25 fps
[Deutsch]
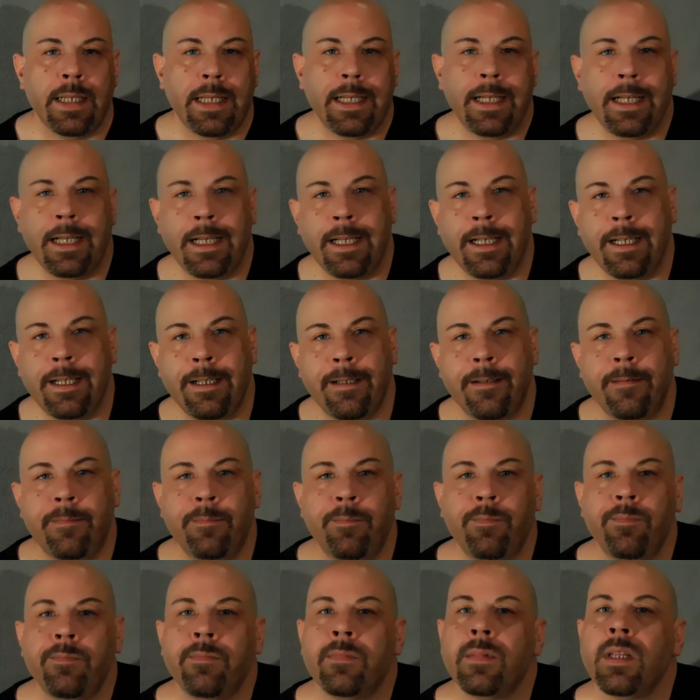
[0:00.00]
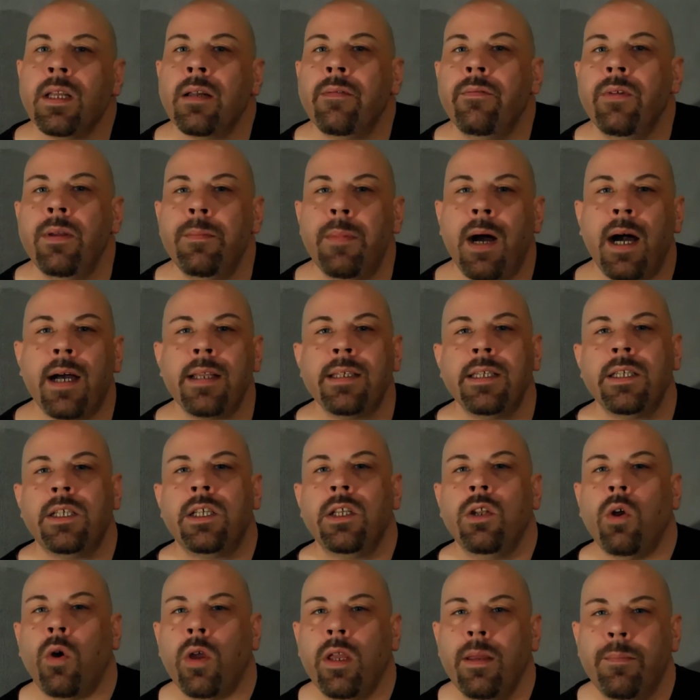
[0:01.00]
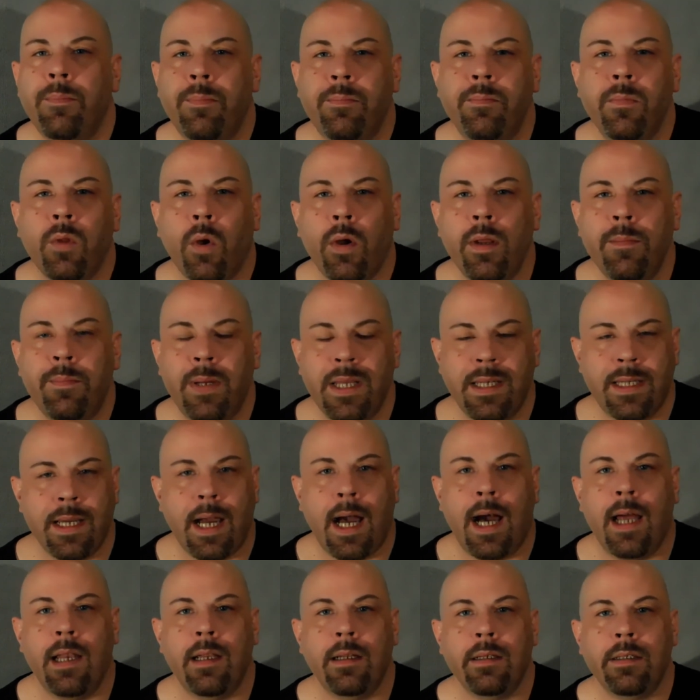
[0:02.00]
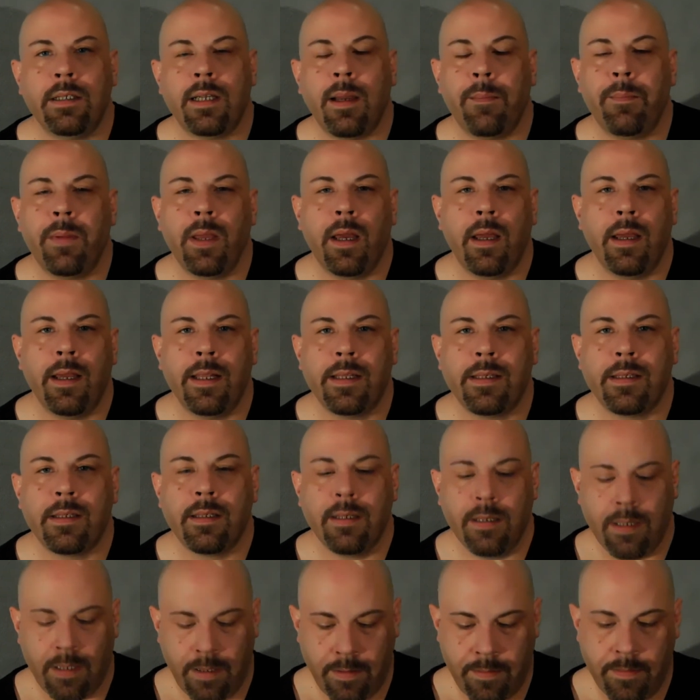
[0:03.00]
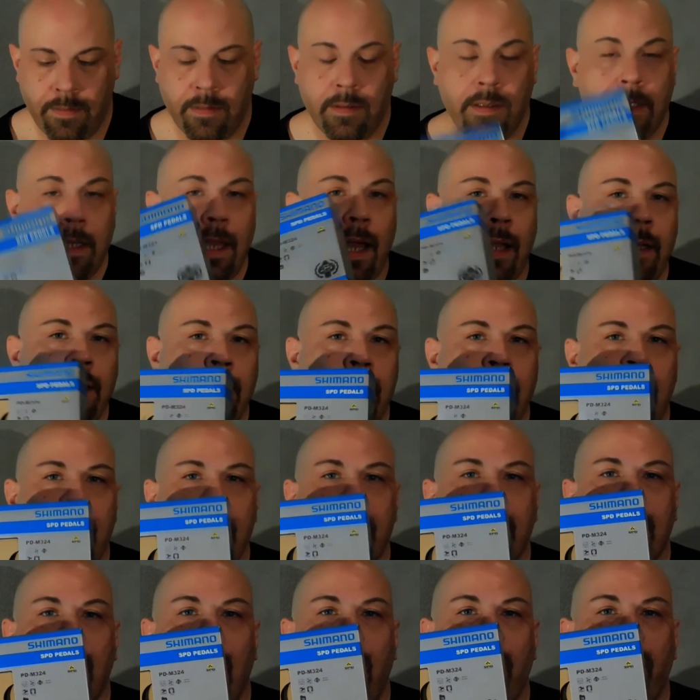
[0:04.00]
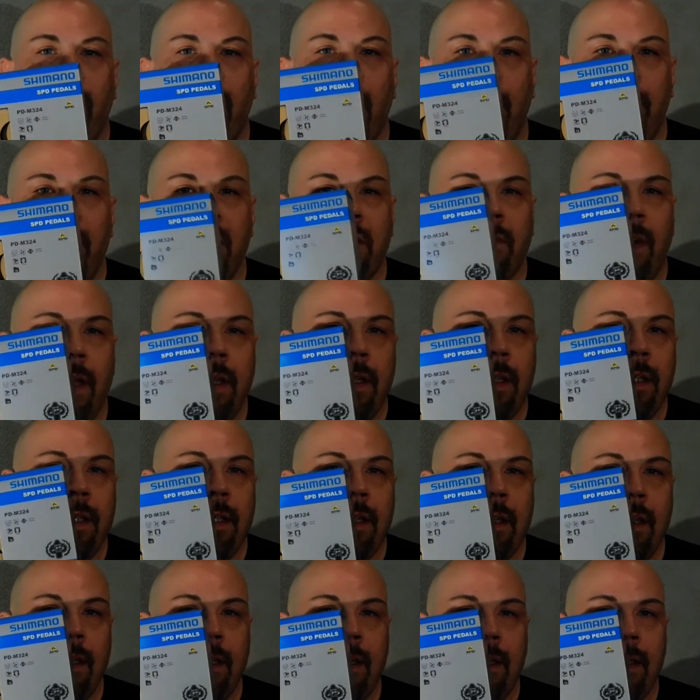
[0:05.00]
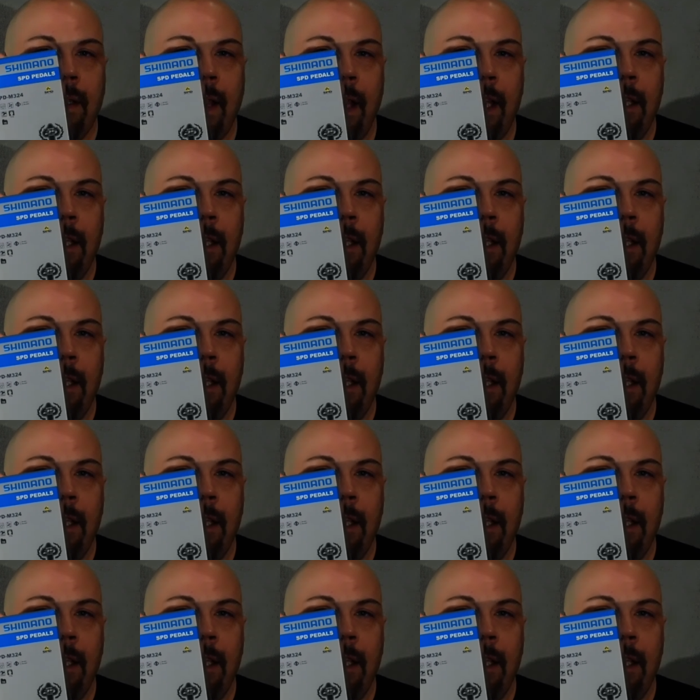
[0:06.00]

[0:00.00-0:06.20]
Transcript: ähm, wie machen sich die neue, neuen Pedale? Ich habe ja jetzt, äh, die hatte ich ja jetzt drauf gehabt, das waren diese, diese